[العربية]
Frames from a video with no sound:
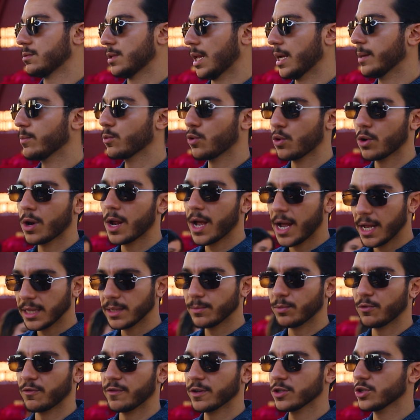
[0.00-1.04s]
لعيب كوره
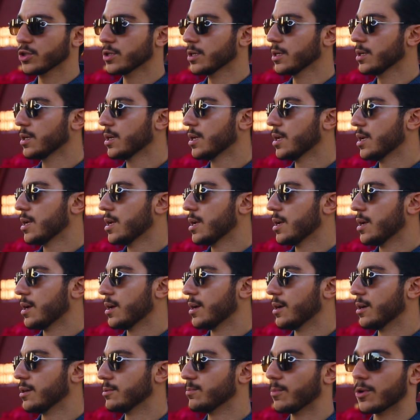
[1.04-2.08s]
يعني بروفيشنال
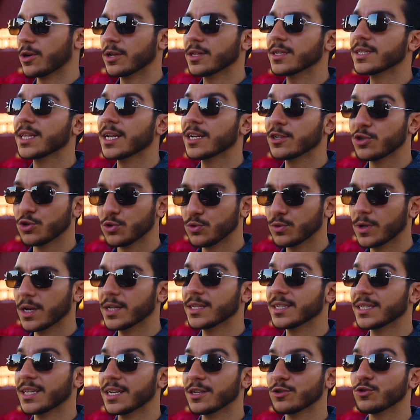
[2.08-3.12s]
اتمرنا ثلاث شهور
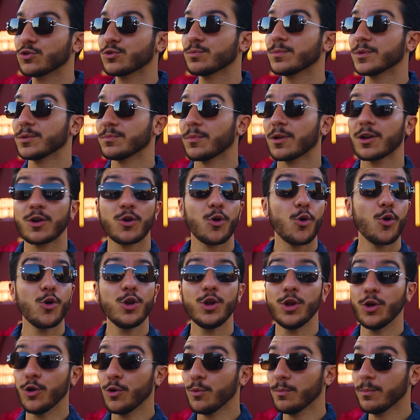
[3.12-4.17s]
قعدنا ثلاث شهور بنتمرن
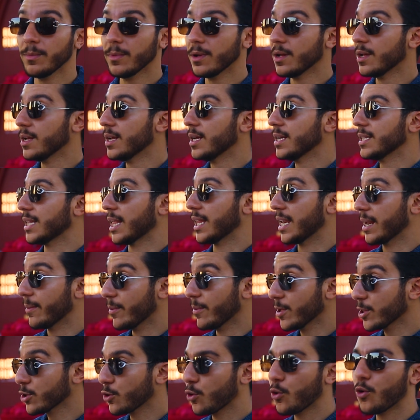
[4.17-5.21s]
كل يوم
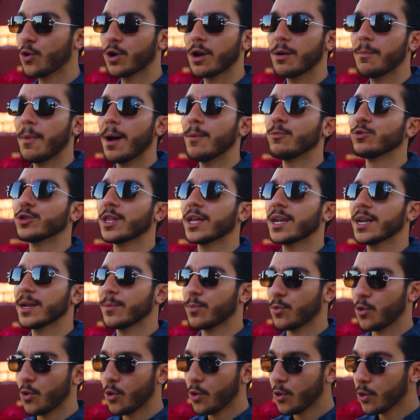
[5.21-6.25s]
تدريبات كوره مع مدرب
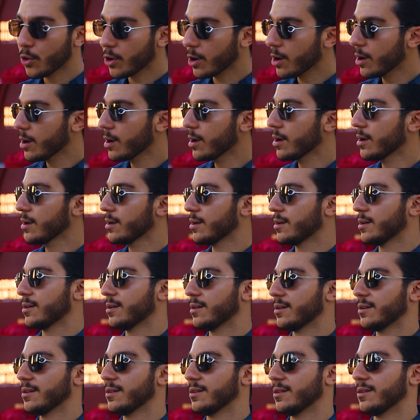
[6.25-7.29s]
كوره
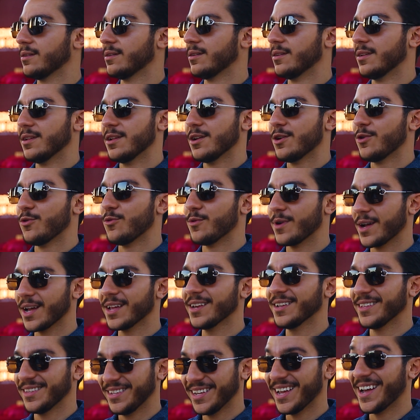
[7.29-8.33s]
اه
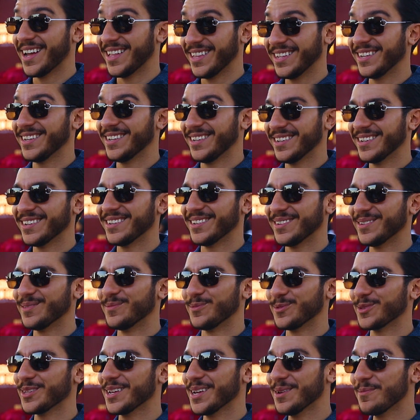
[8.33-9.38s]
وكانت يعني
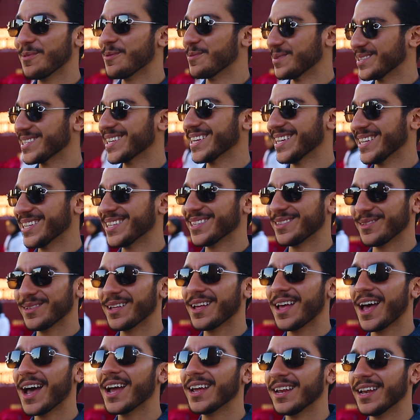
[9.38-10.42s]
متعبه بس كانت
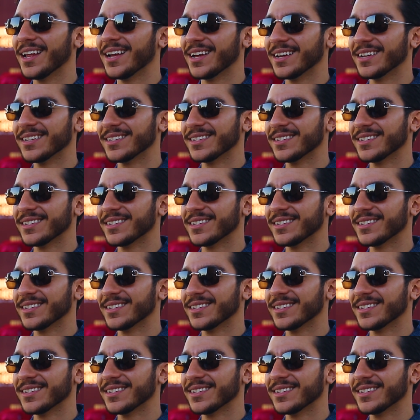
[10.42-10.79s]
هايله يعني